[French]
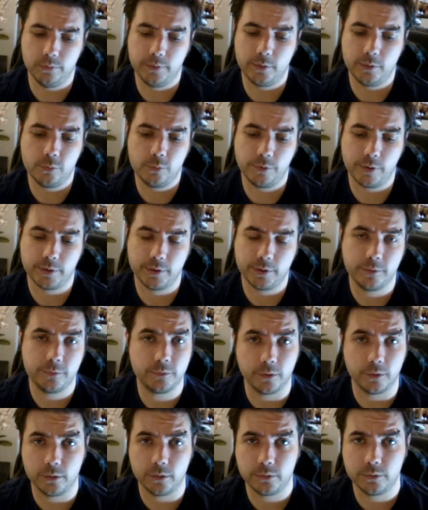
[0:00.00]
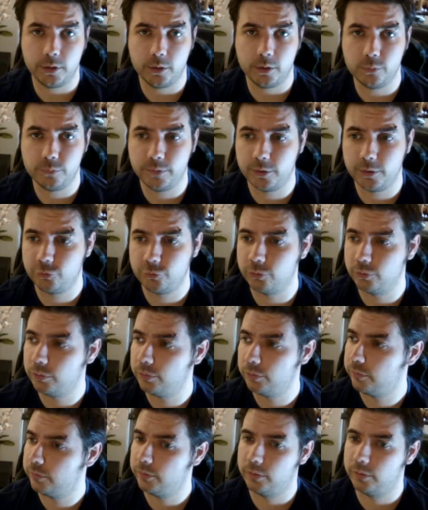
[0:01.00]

découvrir des stands, des nouvelles choses,